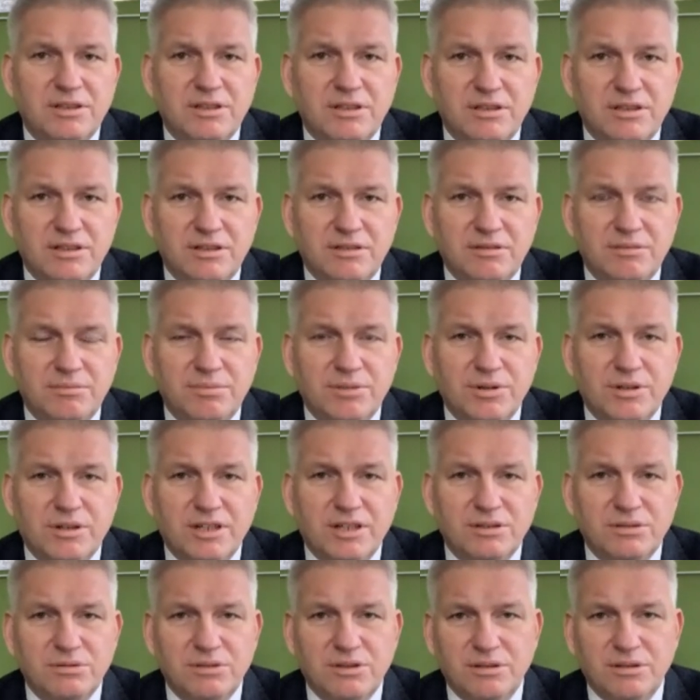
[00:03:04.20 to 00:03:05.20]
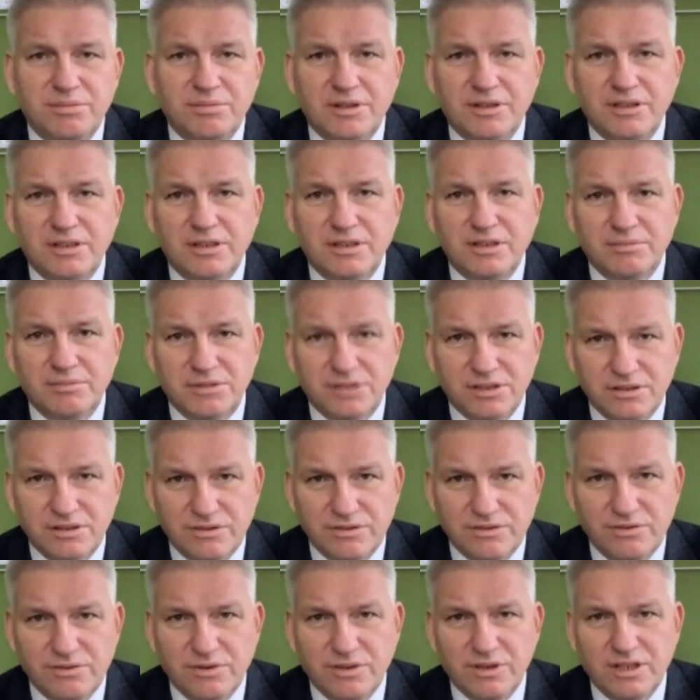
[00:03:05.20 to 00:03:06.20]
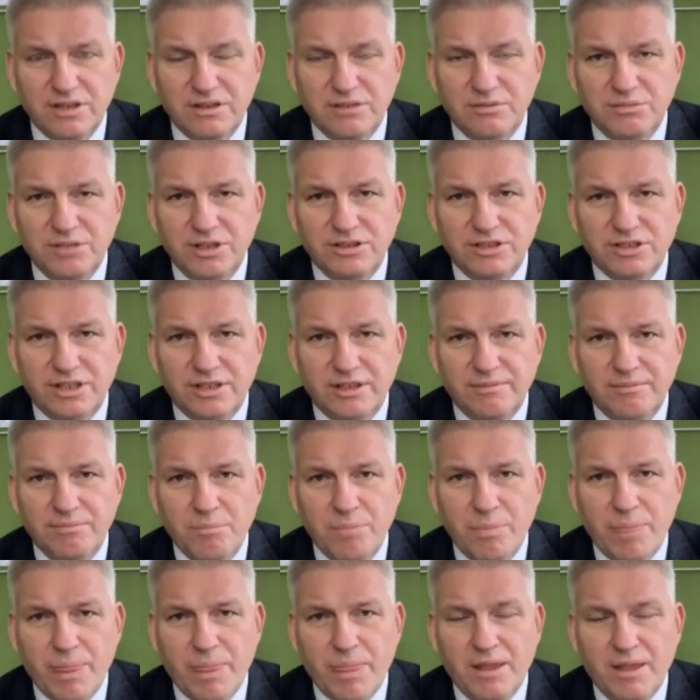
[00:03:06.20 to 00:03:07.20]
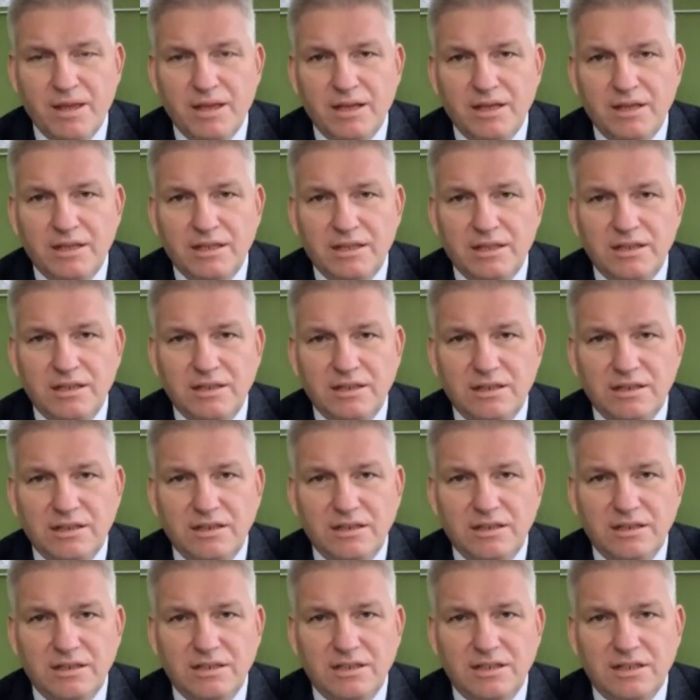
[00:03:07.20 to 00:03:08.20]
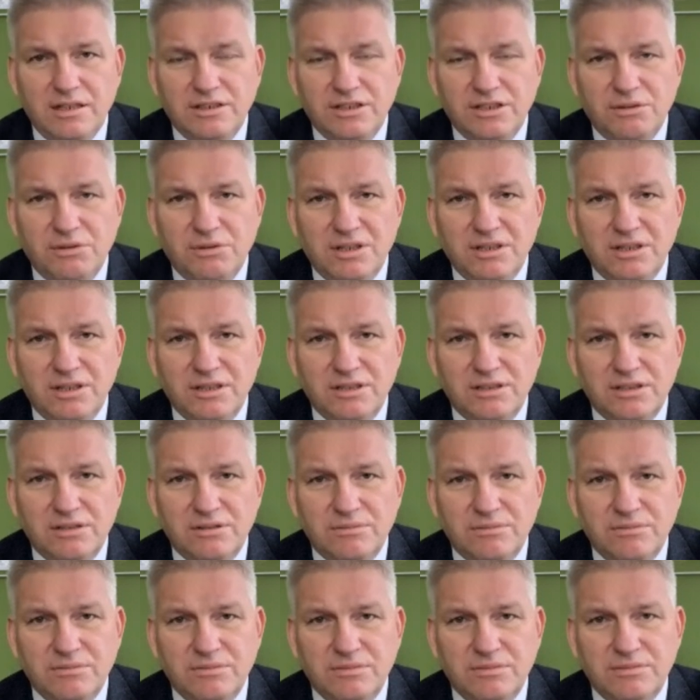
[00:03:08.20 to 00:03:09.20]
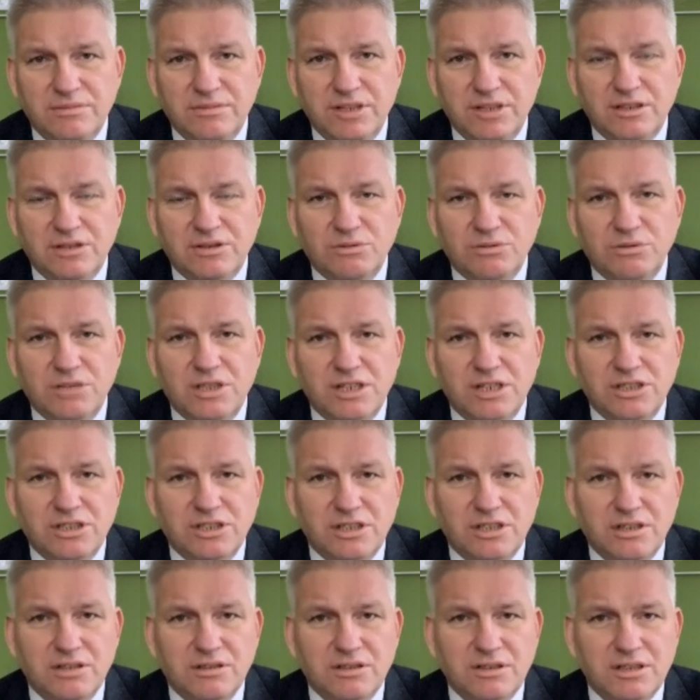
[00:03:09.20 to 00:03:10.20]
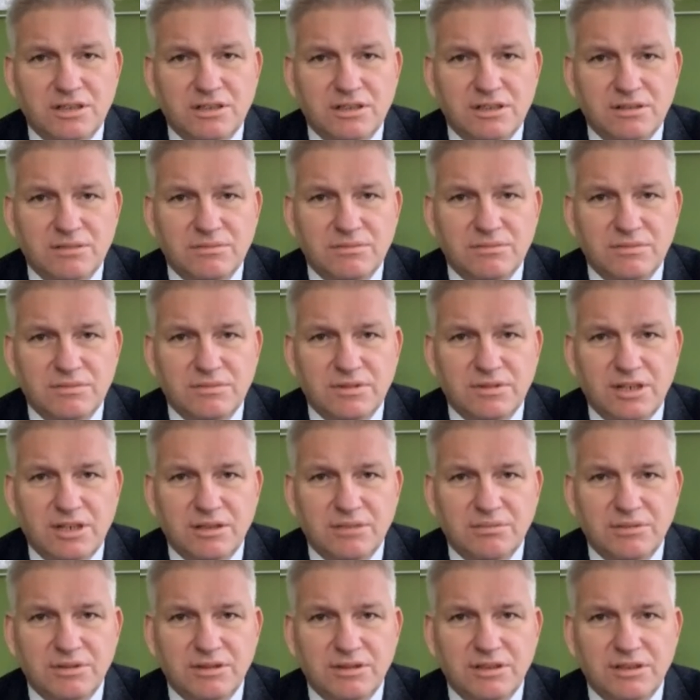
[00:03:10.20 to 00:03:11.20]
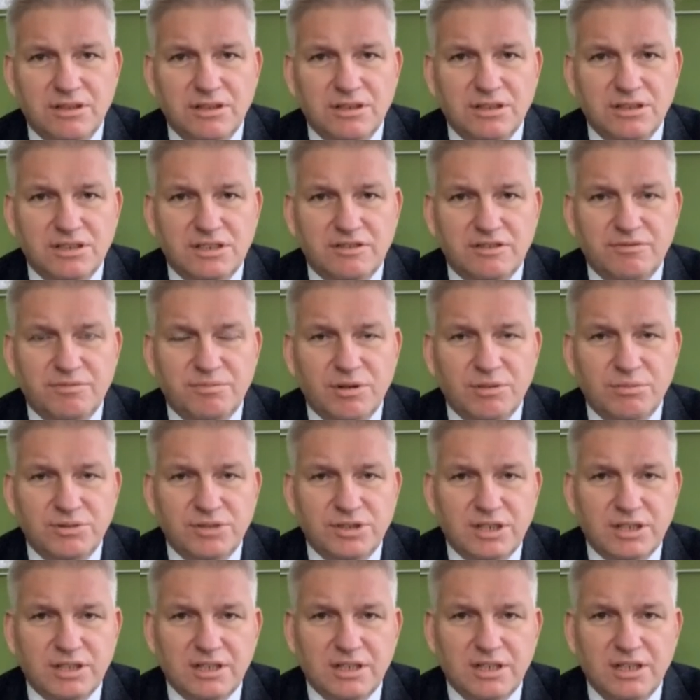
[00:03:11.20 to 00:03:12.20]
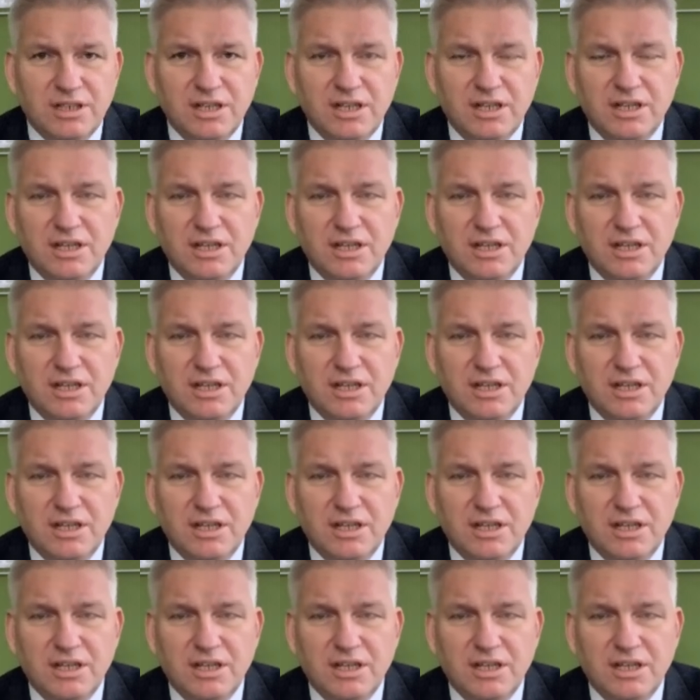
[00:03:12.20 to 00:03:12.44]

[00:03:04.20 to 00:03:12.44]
Pan i pokazuje Pan tam swoje oblicze i, i te działania są nieskuteczne, one są jakby idące w poprzek